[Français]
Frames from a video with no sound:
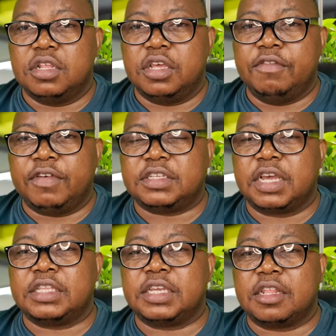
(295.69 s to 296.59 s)
Et il va
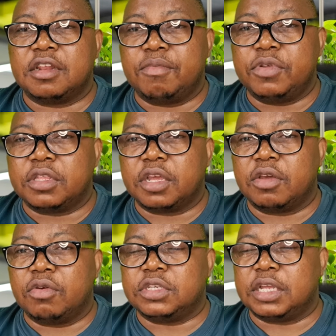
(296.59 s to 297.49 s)
se retirer de ne plus être
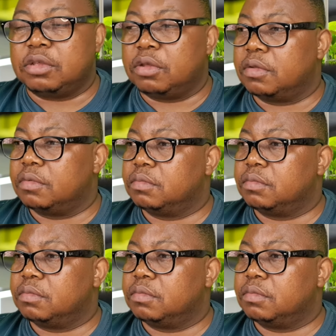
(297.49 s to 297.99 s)
négociateur.